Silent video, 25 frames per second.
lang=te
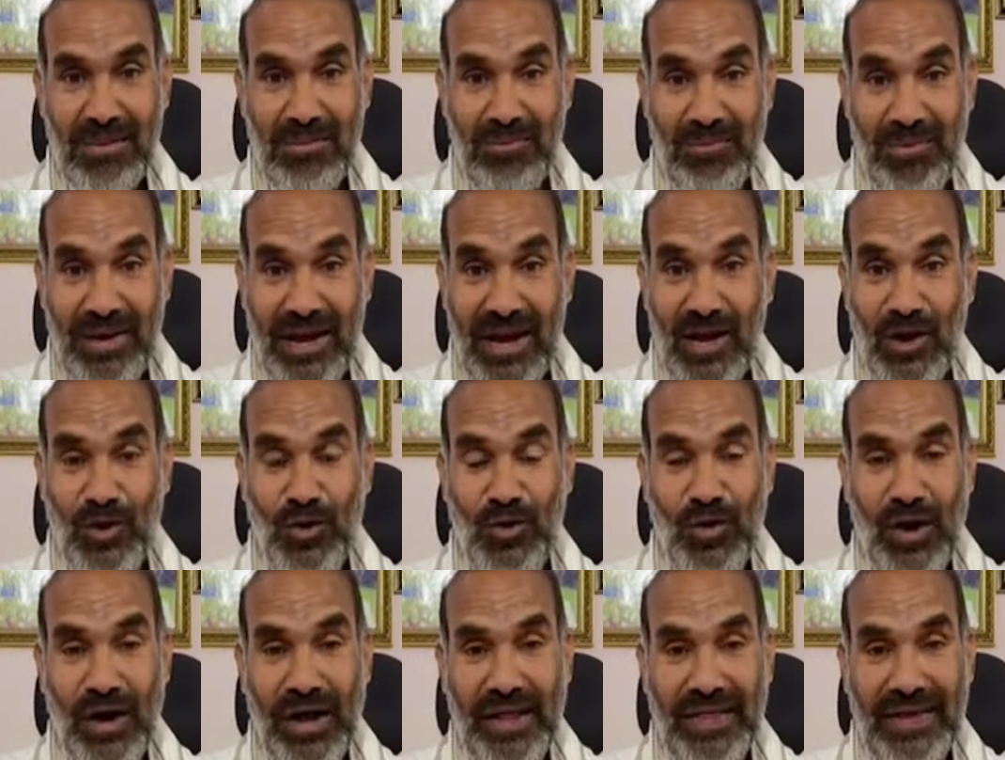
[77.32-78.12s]
మీరు
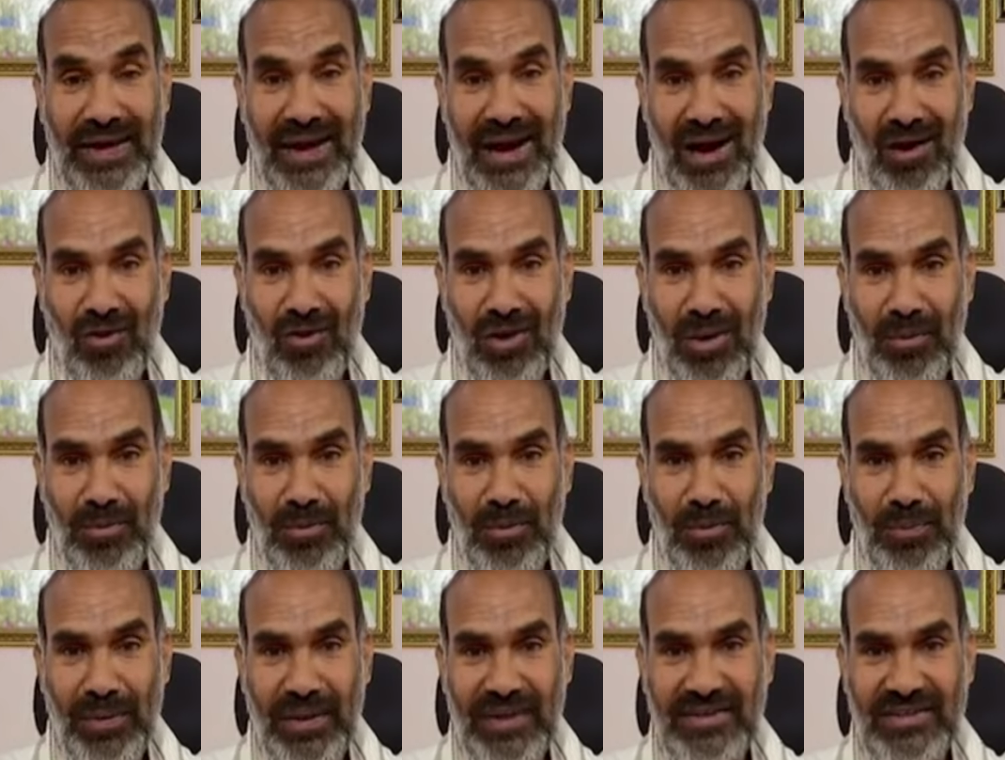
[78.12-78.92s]
అధికారంలో
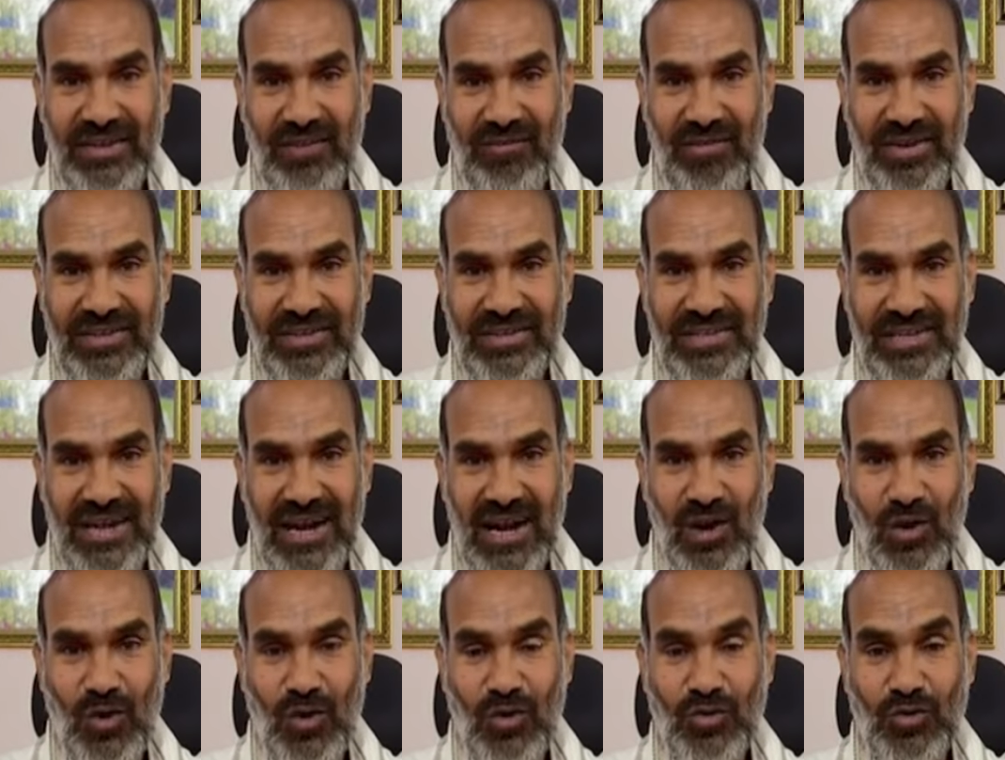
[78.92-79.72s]
పది
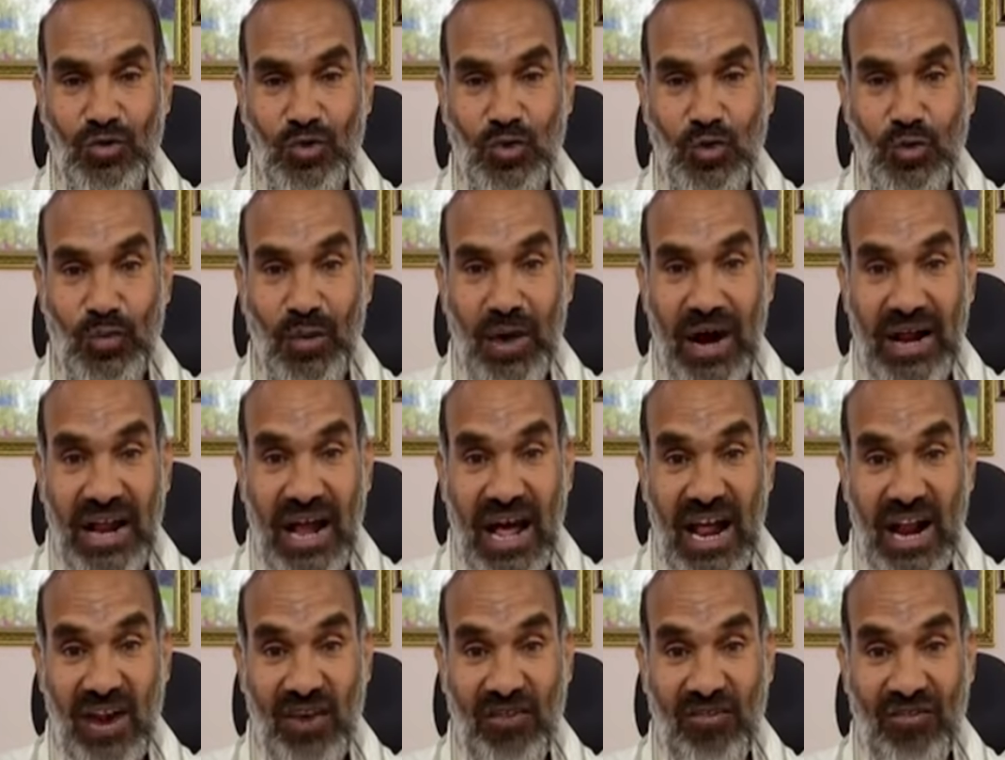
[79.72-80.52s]
సంవత్సరాల్లో సుమారు
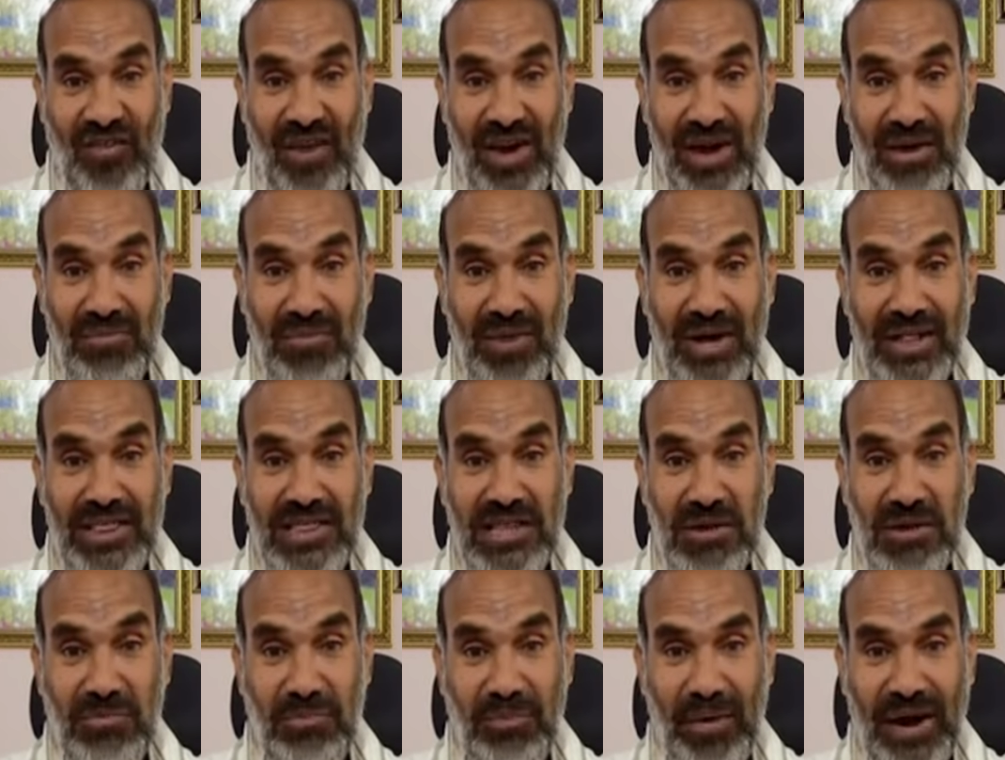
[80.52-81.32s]
అరవై
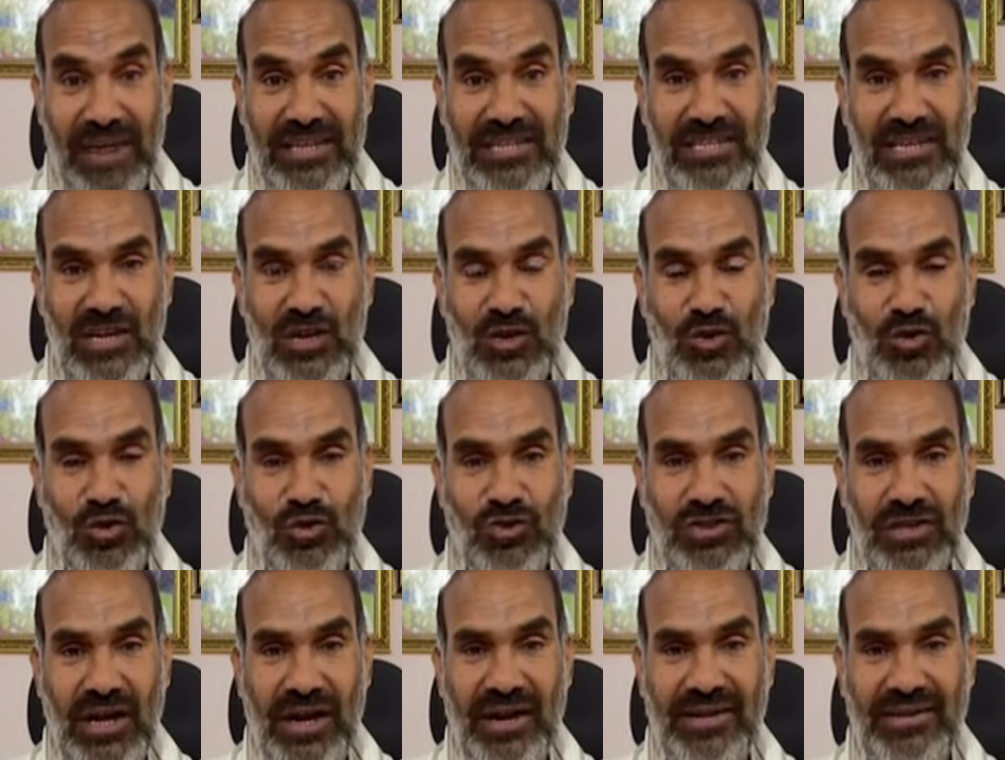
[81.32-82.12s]
మంది పైచీలకు
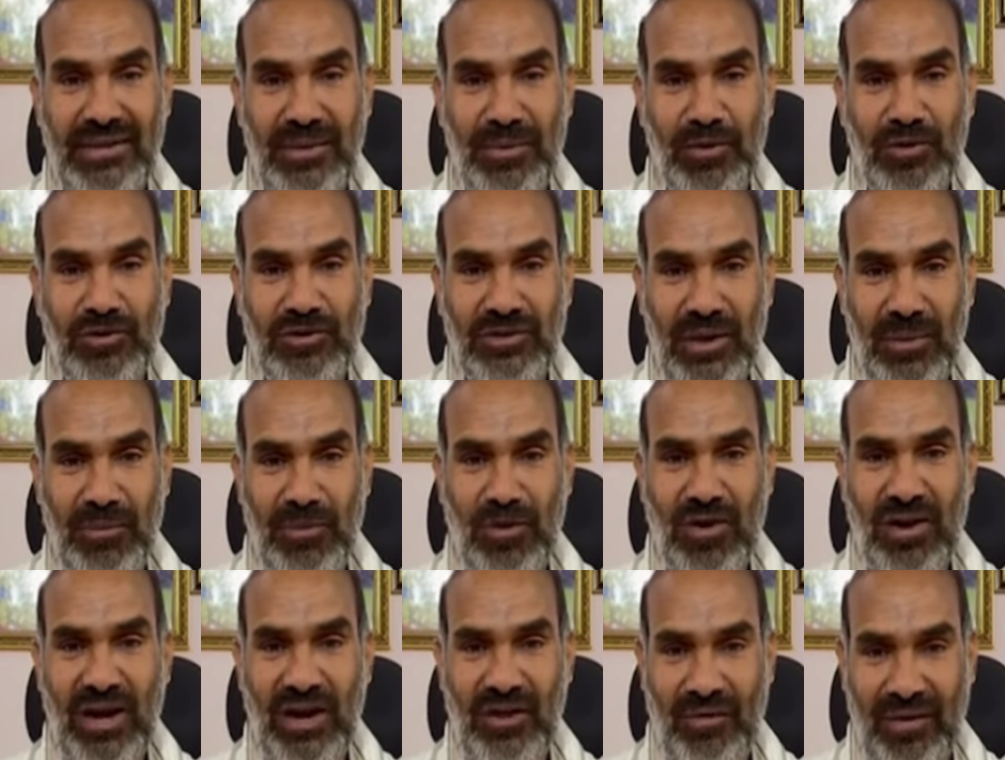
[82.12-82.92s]
చట్టసభ
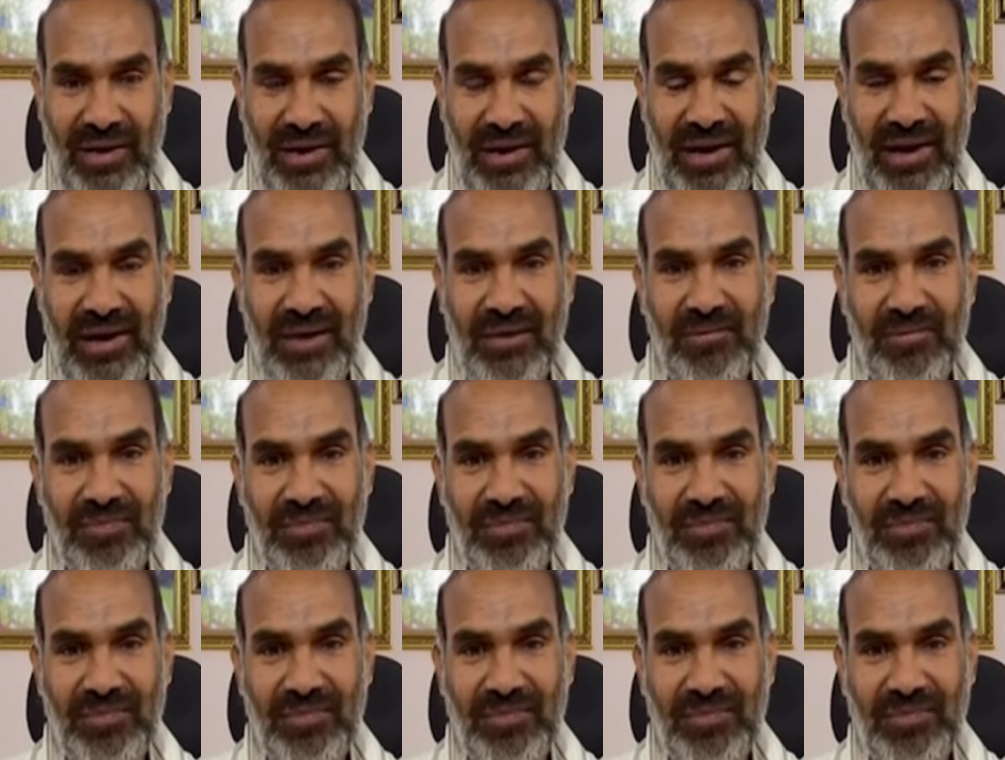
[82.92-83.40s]
సభ్యులు ఉన్నటువంటి